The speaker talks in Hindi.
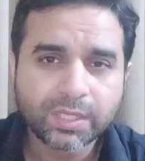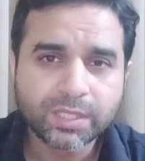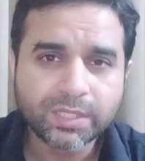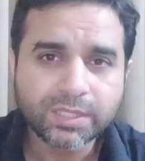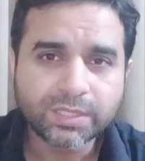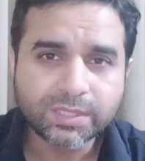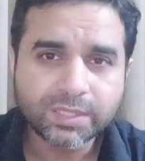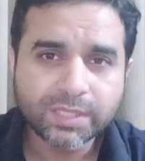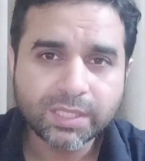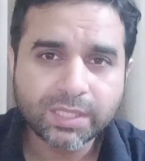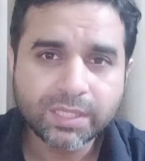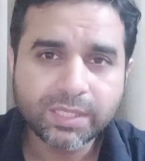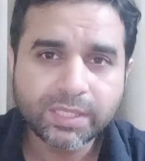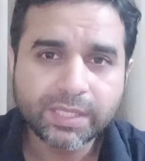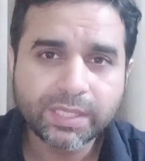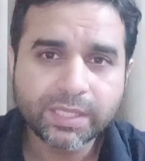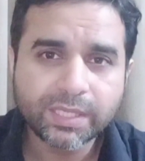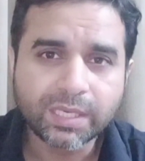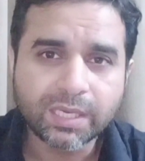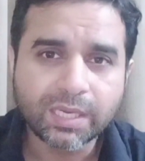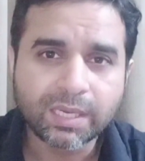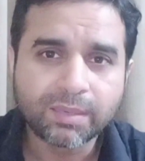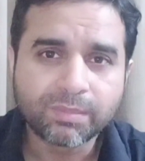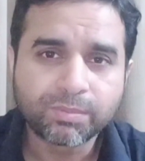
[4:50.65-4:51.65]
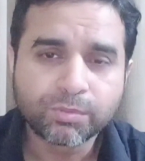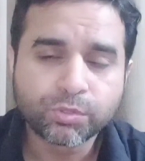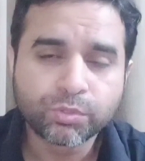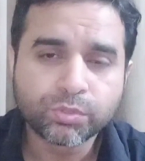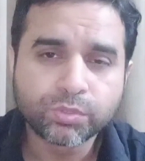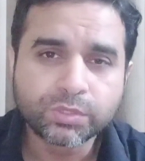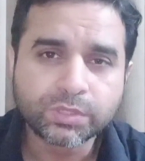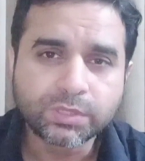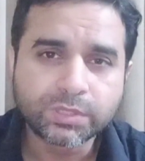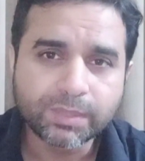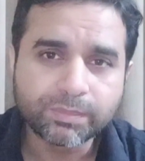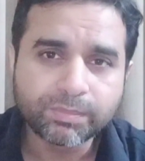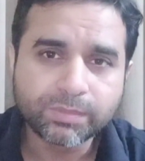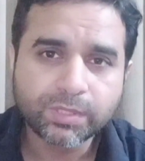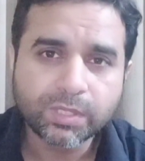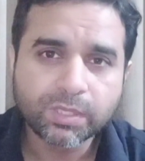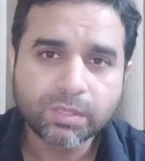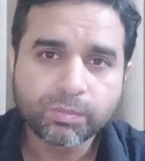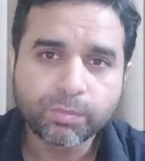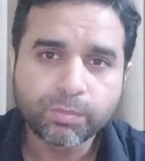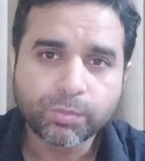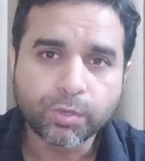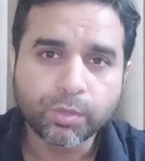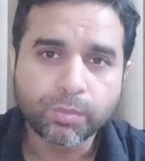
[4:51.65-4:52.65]
इसके लिए आपको जब
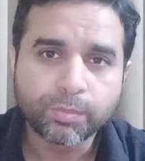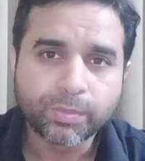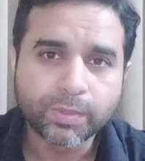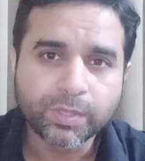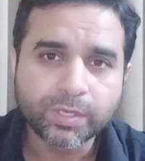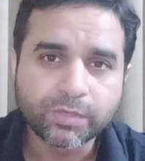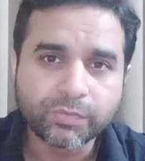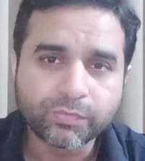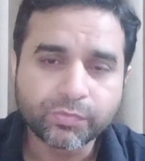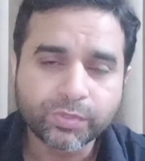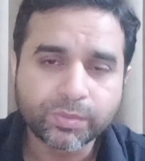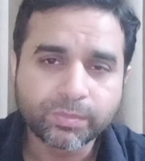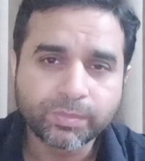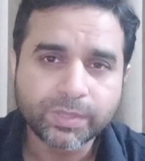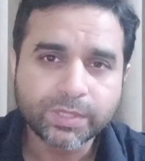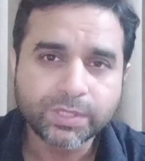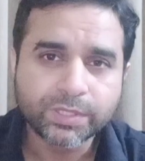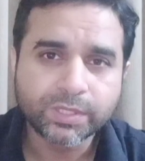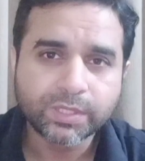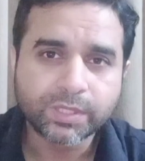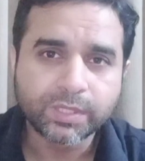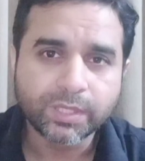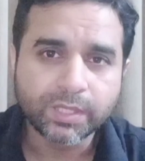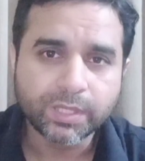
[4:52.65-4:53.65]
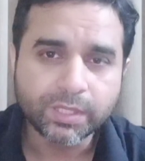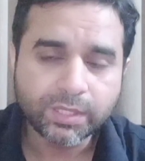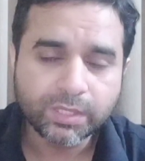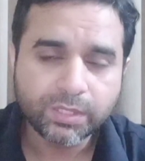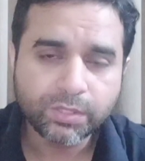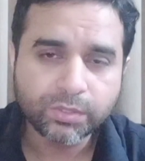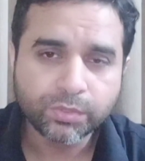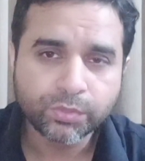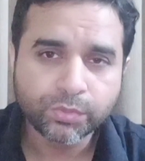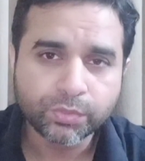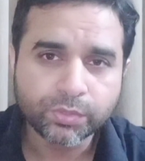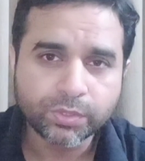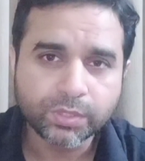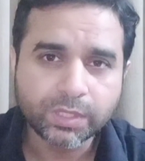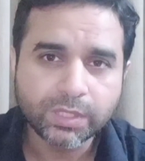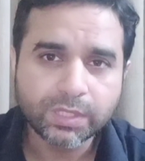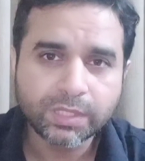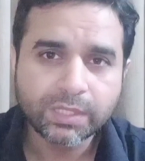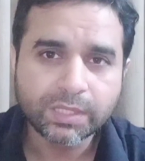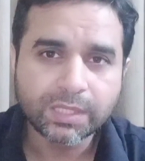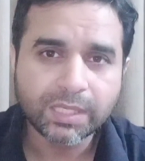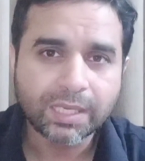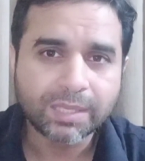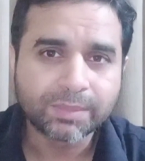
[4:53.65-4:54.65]
तक प्रॉपर इन्फॉर्मेशन नहीं
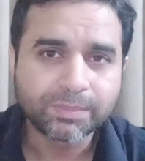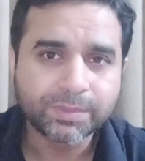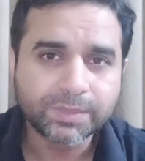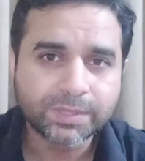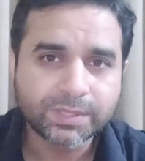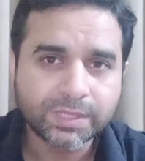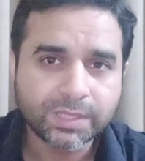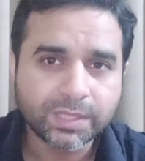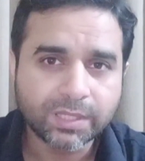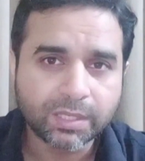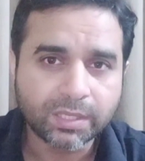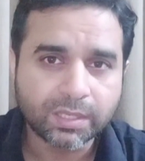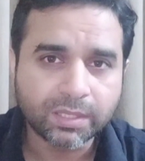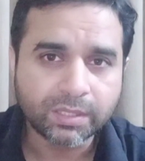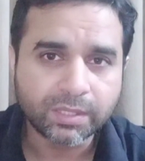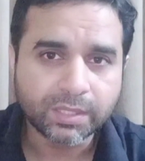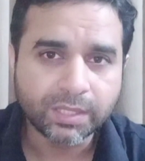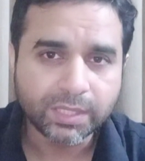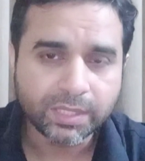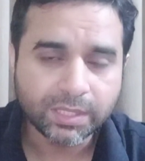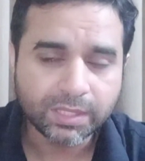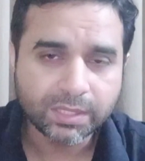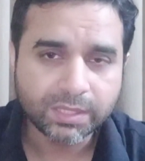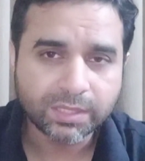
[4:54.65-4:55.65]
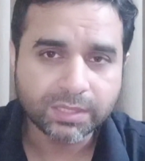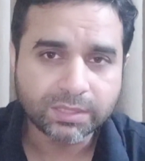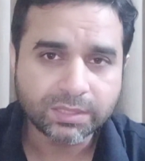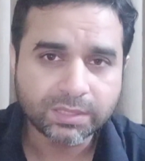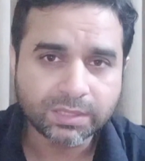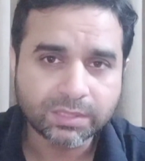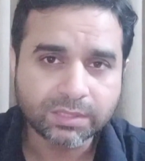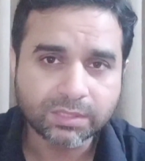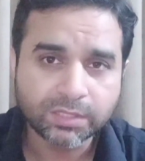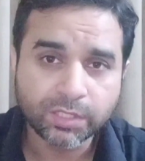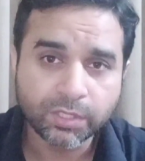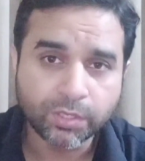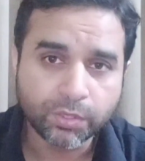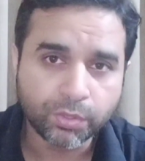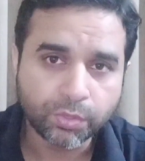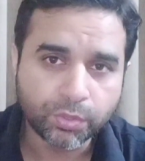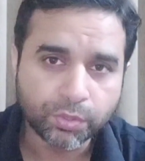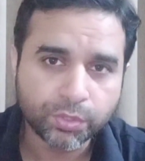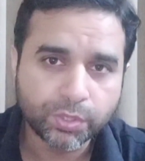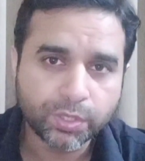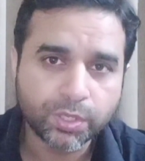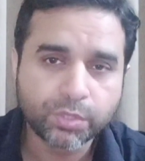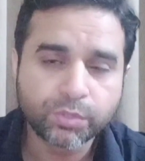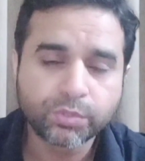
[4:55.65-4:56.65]
होगी आप इसे अर्न नहीं कर सकते
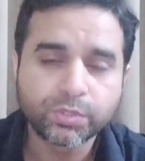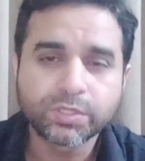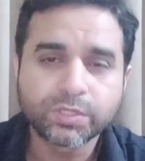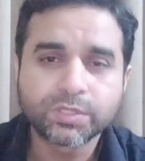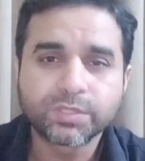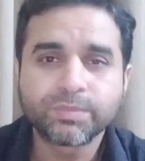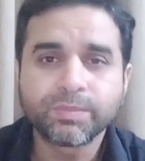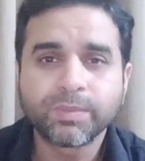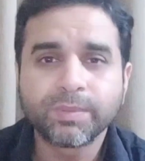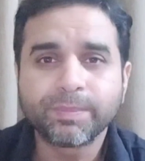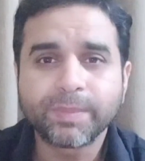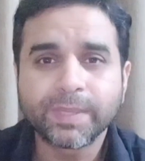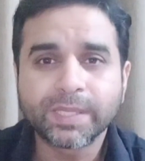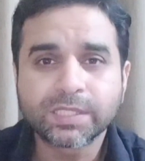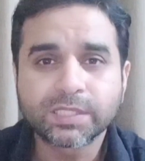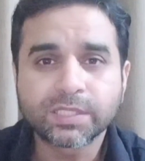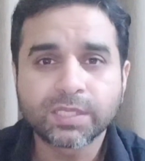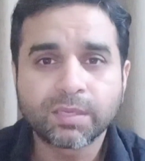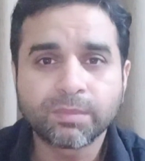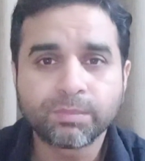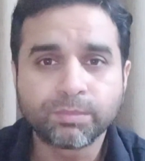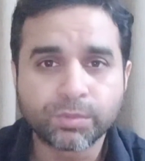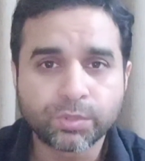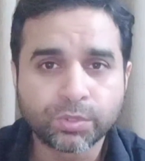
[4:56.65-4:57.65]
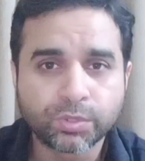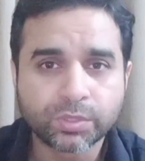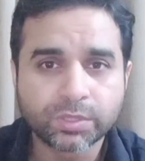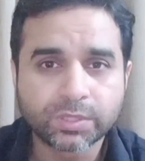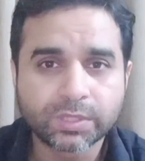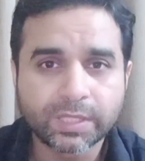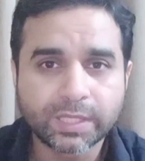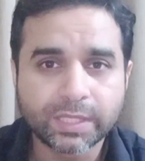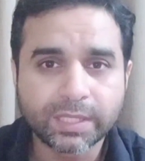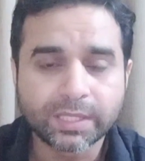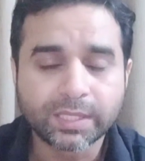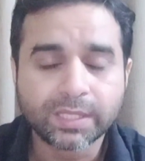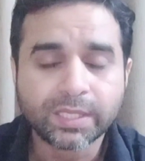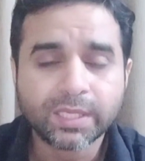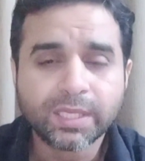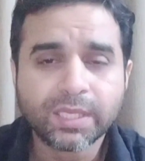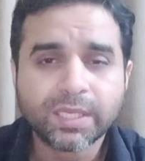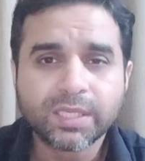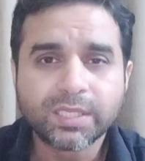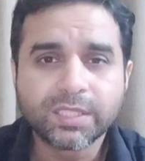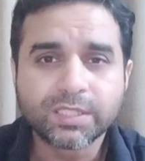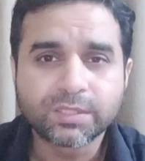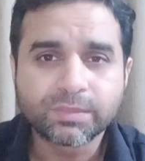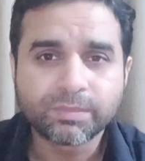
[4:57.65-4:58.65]
नो डाउट इसमें पैसा बहुत है
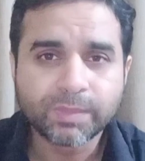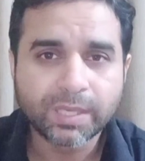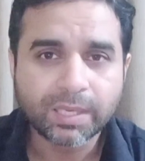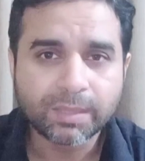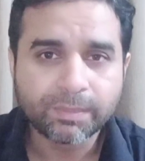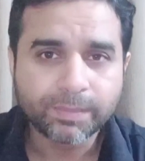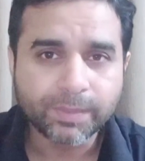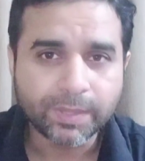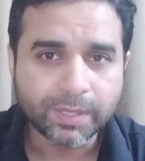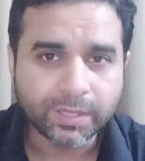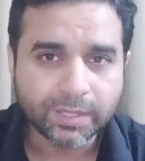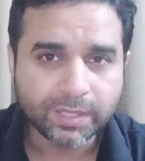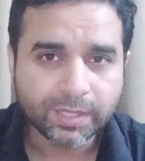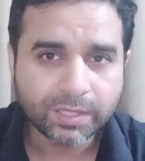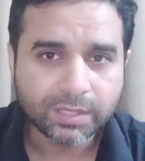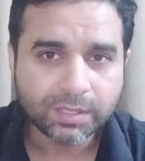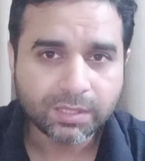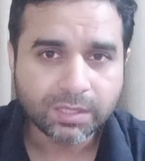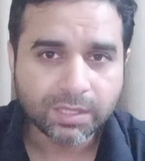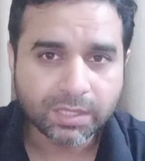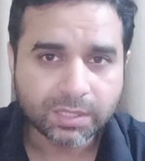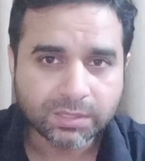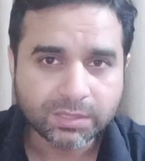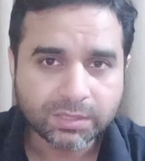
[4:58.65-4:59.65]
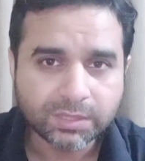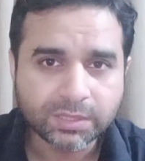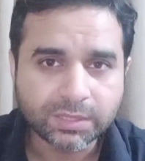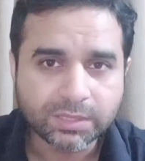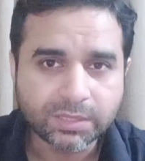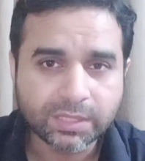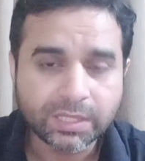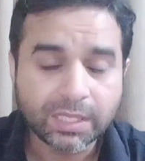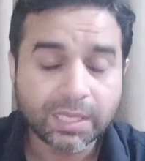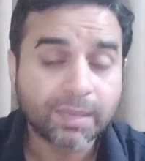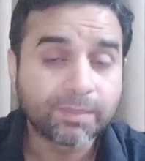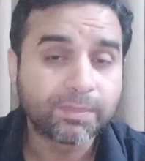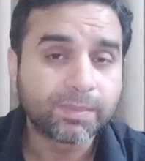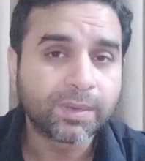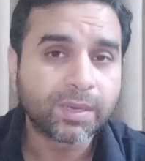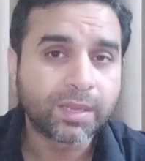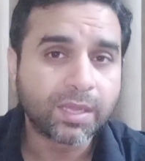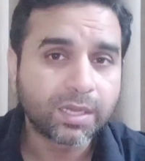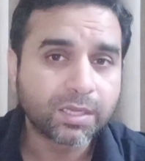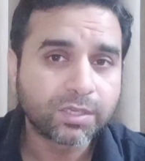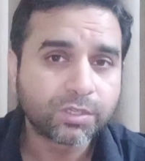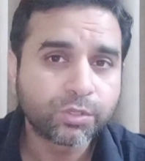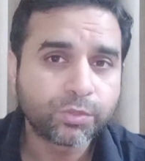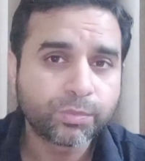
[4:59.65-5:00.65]
इसमें आप अर्निंग कर सकते हैं आप
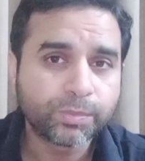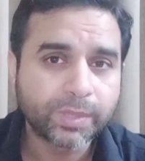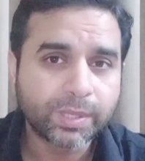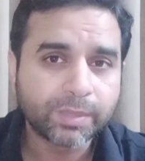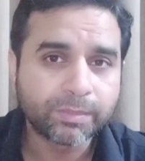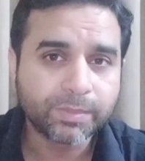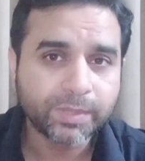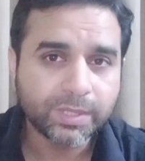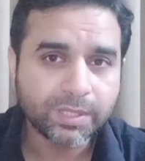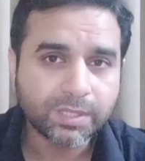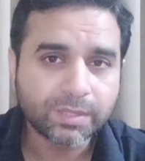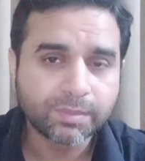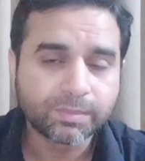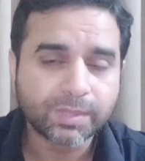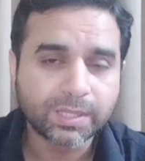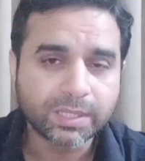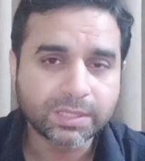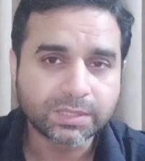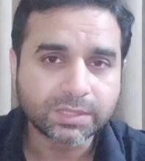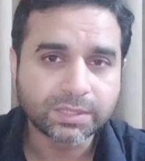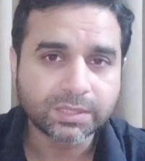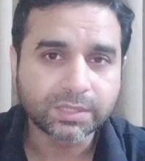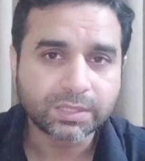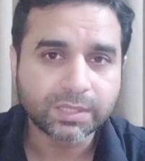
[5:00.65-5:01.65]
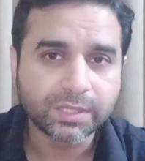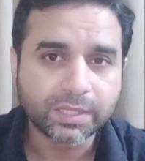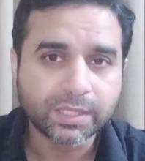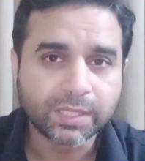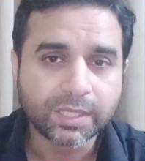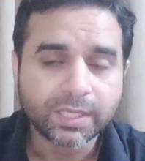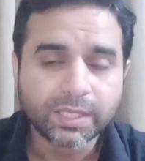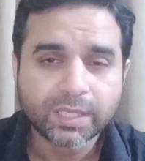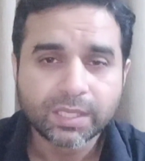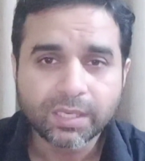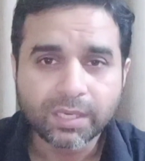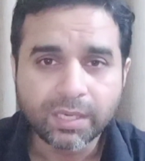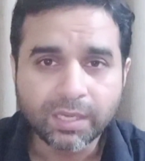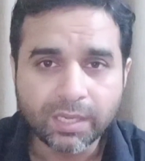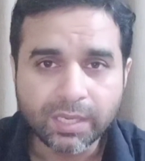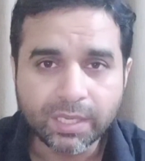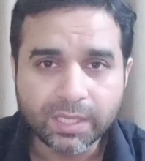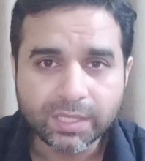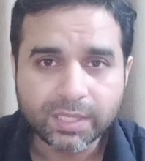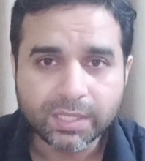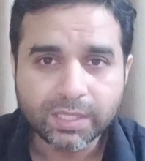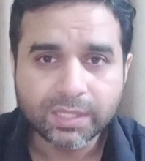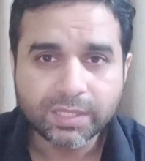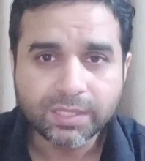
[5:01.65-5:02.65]
लाख रुपया भी कमा सकते हैं
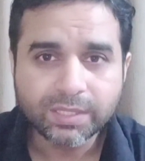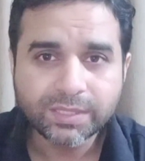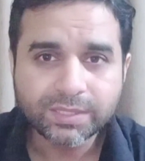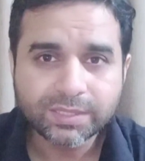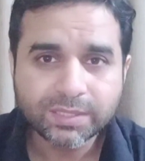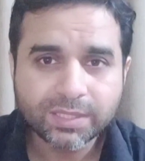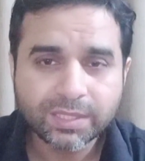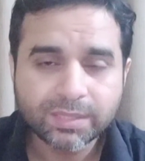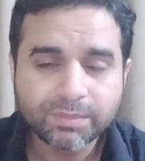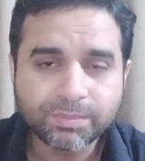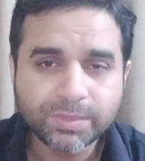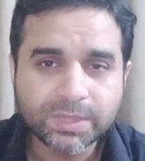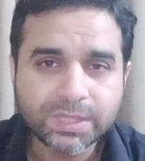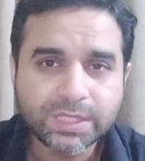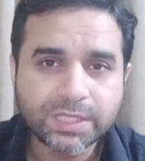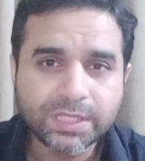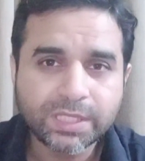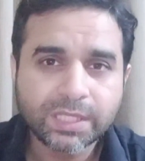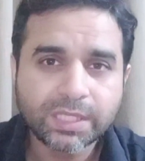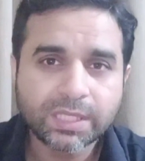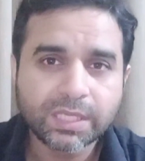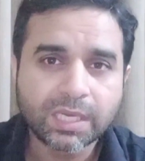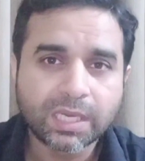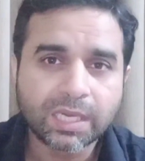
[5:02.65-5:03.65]
लेकिन इसके पीछे